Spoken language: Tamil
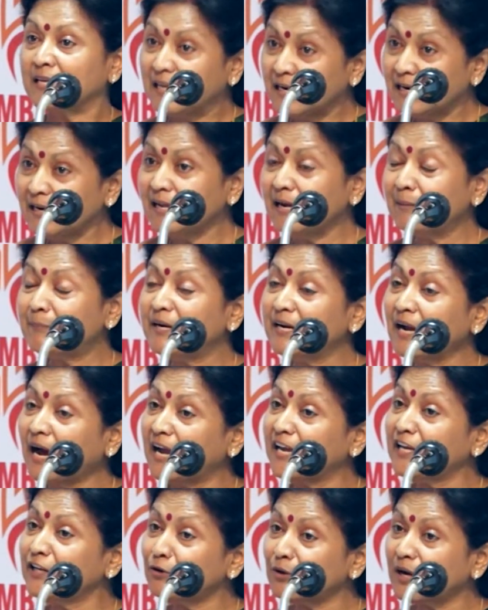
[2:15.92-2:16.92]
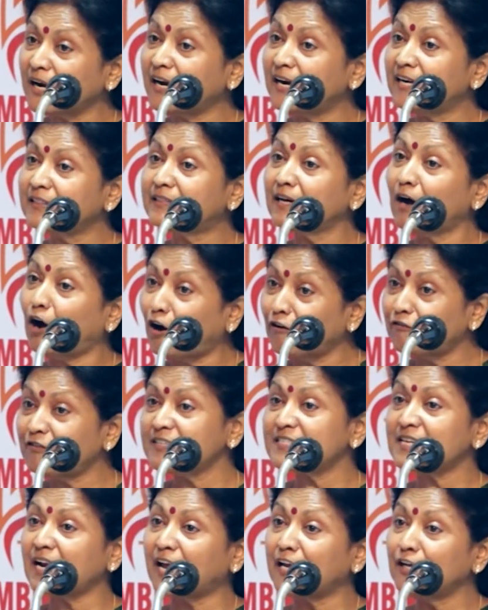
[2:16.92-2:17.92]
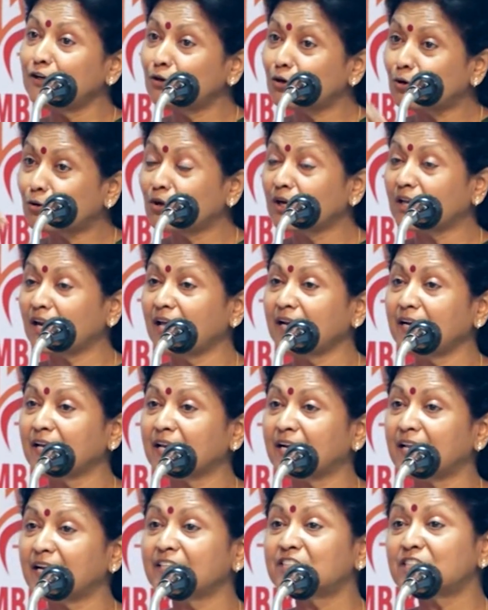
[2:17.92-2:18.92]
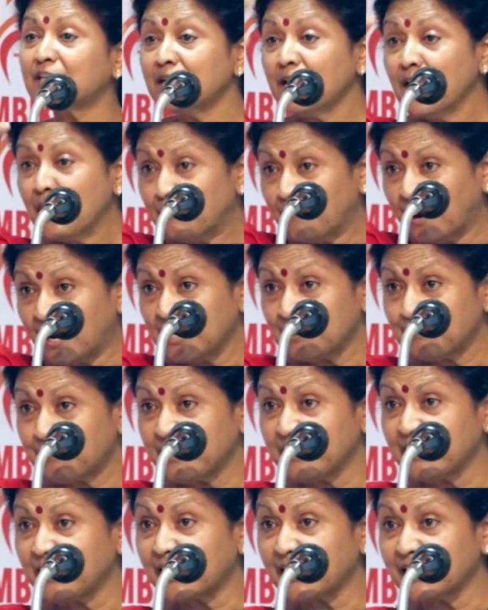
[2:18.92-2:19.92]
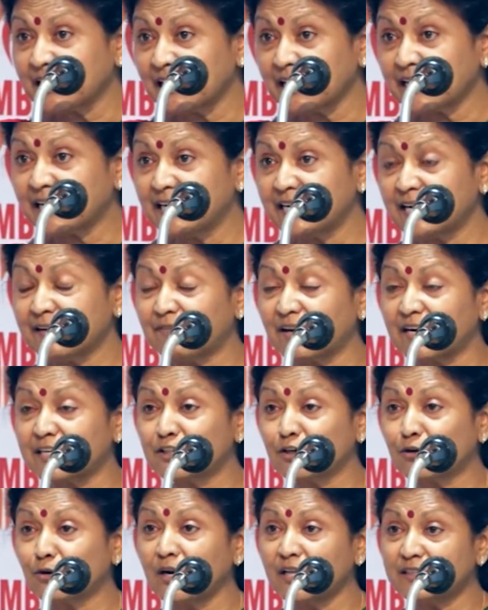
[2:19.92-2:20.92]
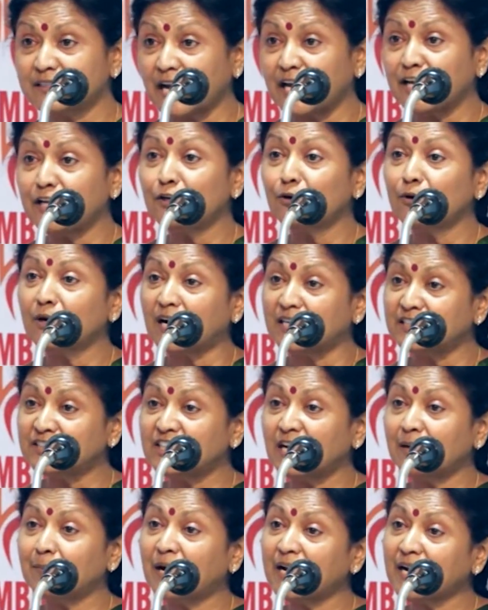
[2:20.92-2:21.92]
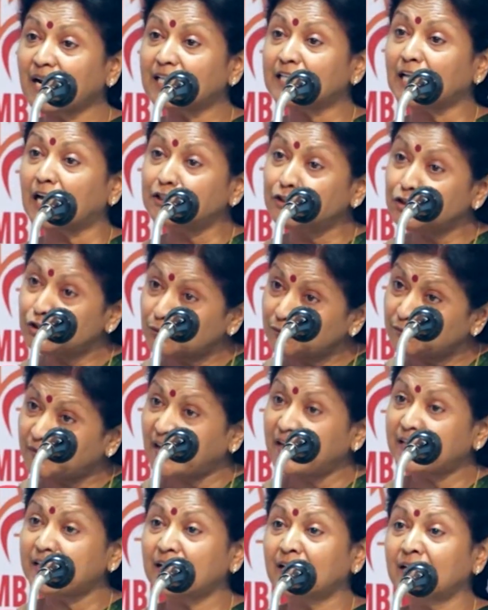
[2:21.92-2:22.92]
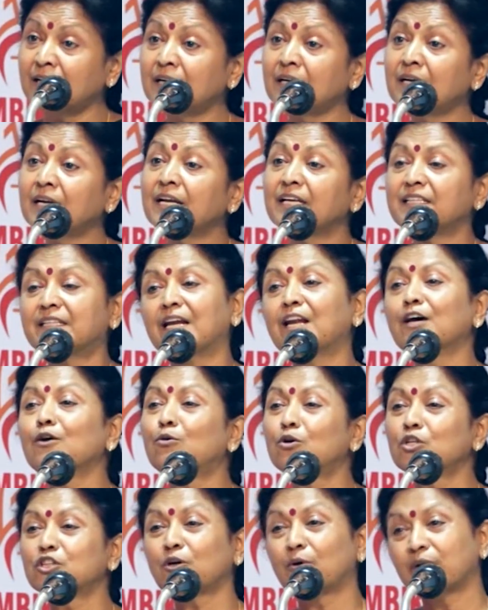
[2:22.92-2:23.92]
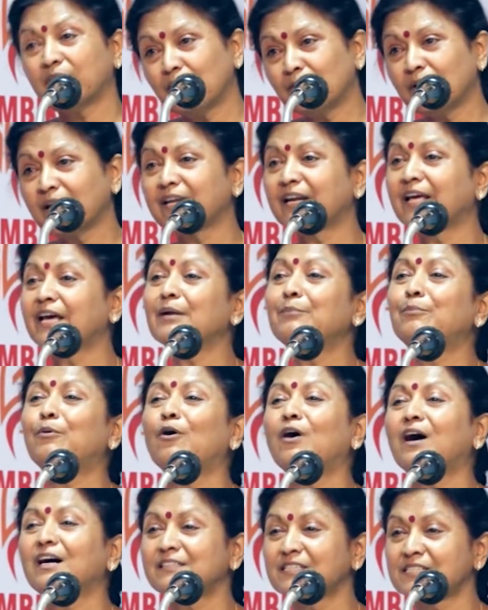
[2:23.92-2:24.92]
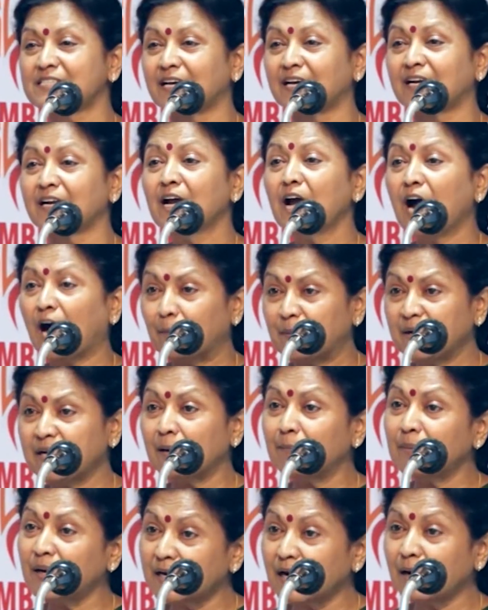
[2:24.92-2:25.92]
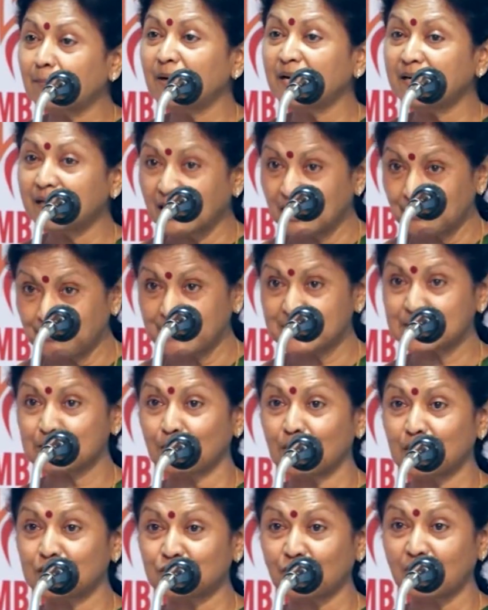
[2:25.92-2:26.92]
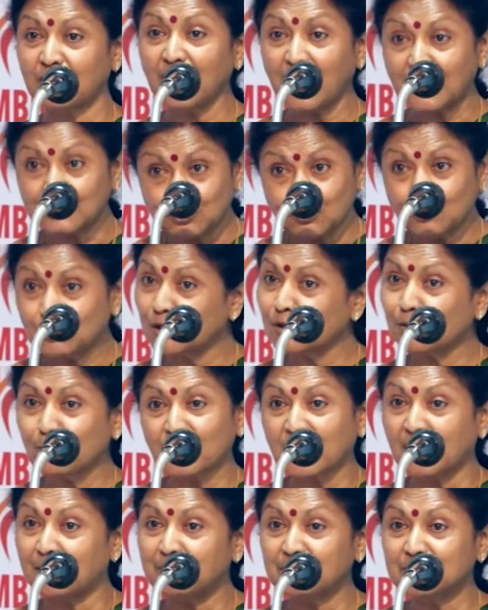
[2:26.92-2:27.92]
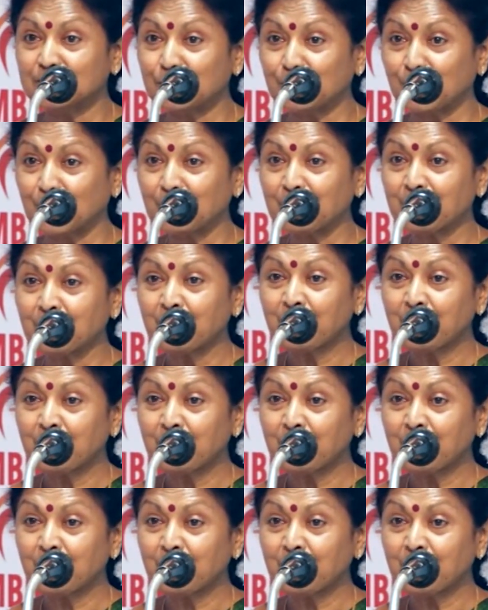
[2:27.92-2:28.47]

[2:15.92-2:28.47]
இல்லை அப்படின்னா ஐநூறை எடுத்து ஆஃபீஸில் ஐநூறு கொடுக்கலாம்னு நீங்கள் நினச்சி மாடிப்படி இறங்கி கீழே வர்றதுக்குள்ளே அந்த ஐநூறு அஞ்சா மாதிரி அந்த அஞ்சும் வேண்டாம் இதெல்லாம் கொடுத்தோன்னா அவங்களுக்கு நேரம் போகாது சார் அப்படின்னு நம்மளை நாமளே நாலு பேர் சொல்ல சொல்ல அதுவும் கூட கொடுக்காம வந்துடுவோம்